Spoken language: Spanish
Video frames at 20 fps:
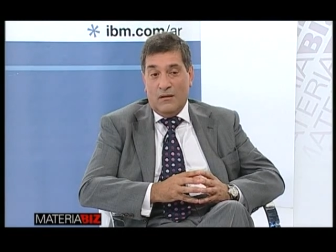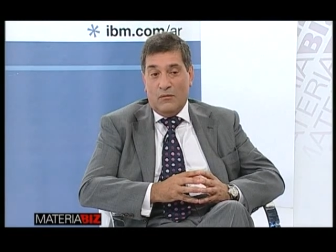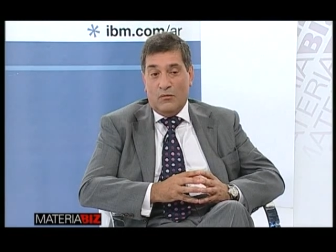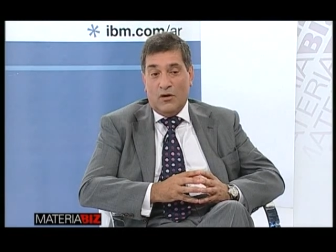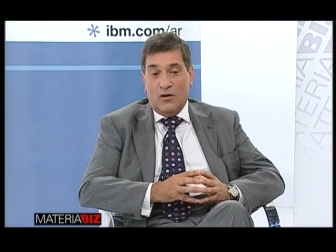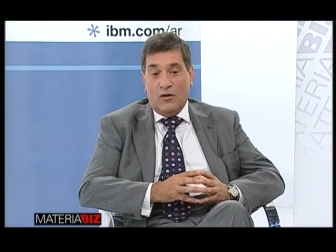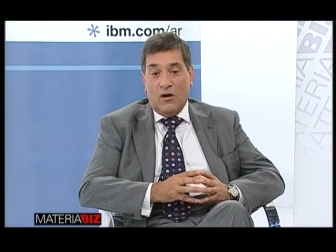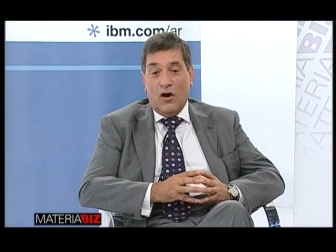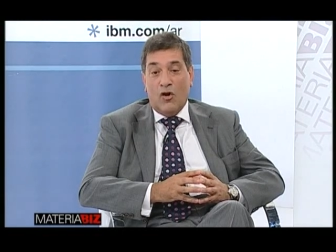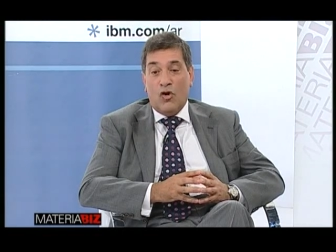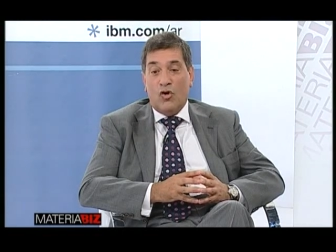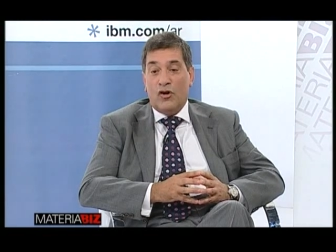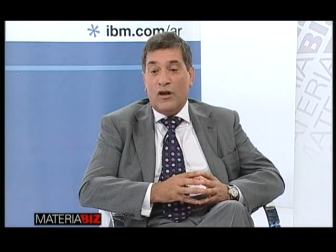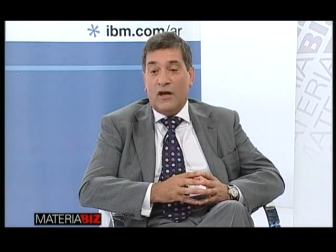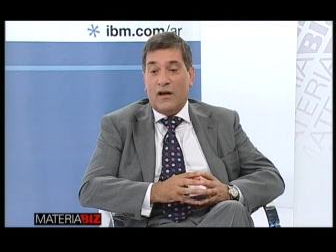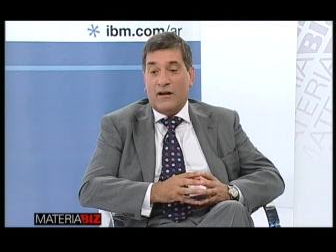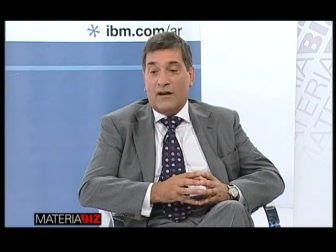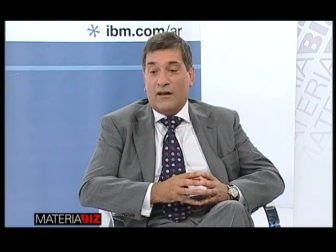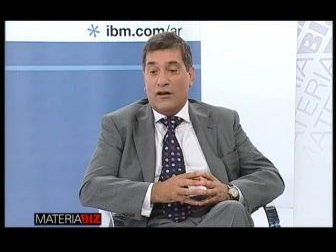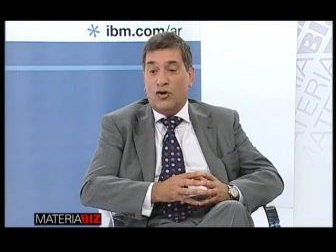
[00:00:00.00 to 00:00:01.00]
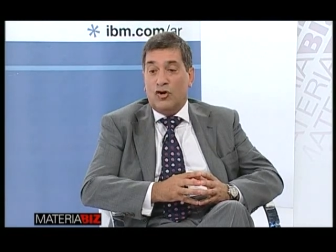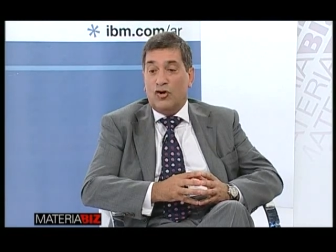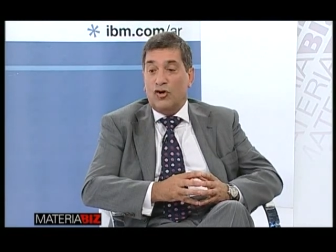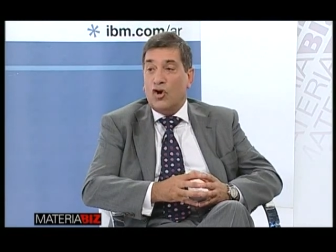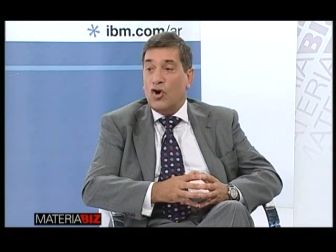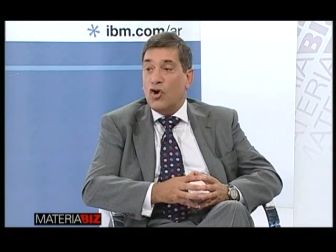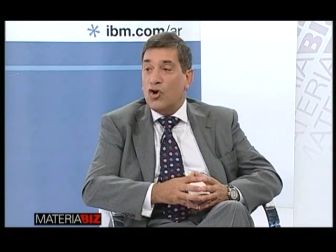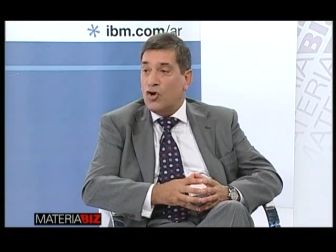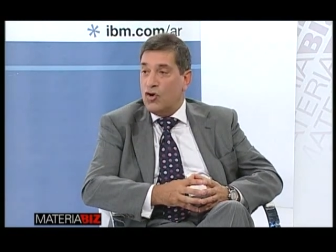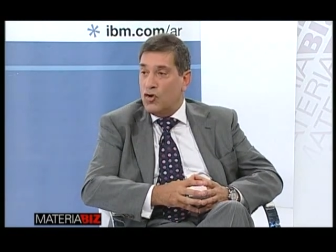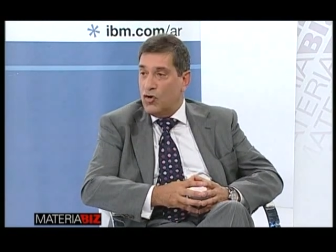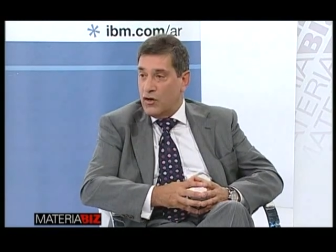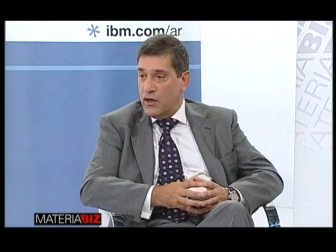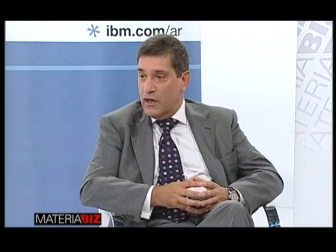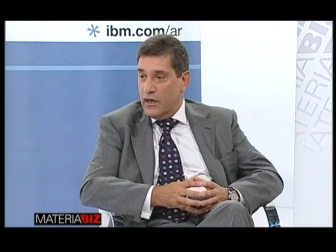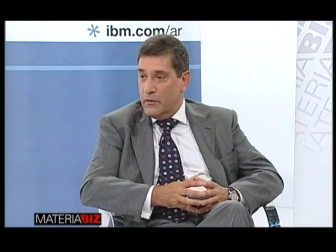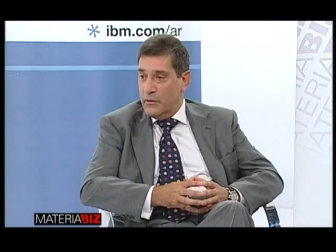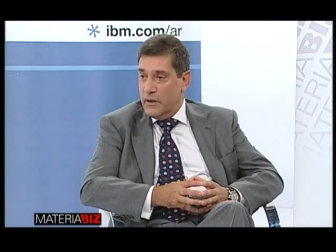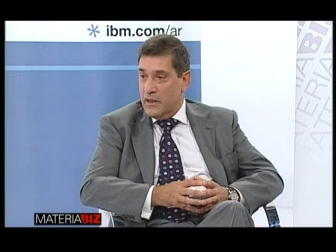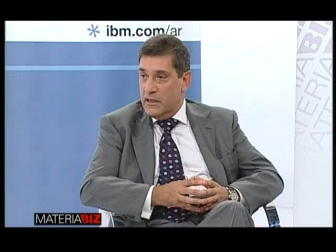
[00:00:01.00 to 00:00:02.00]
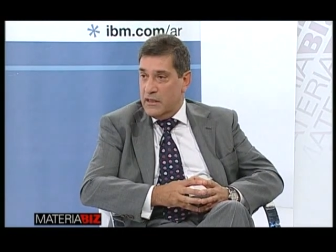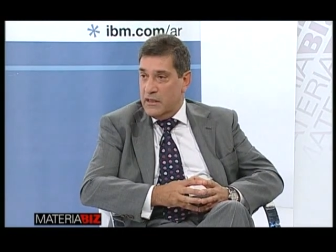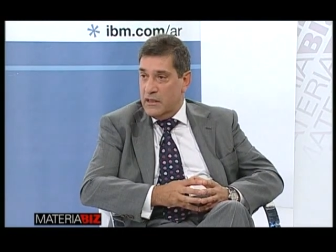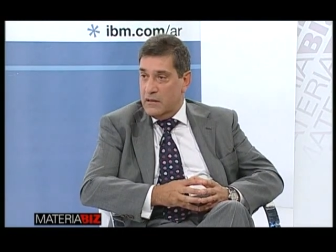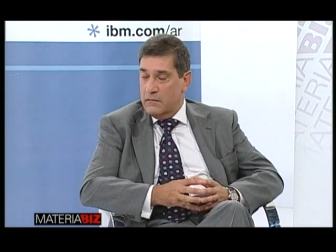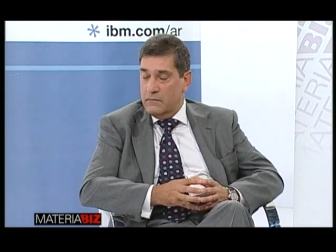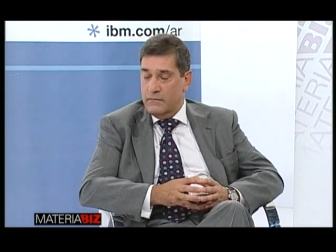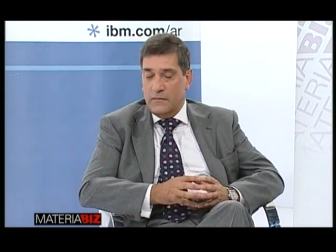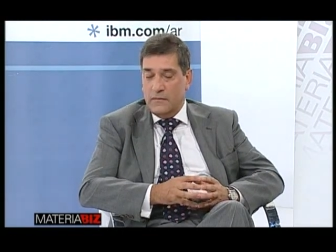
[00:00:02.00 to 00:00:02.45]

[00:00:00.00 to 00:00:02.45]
bueno, ahora reconozco que evadí,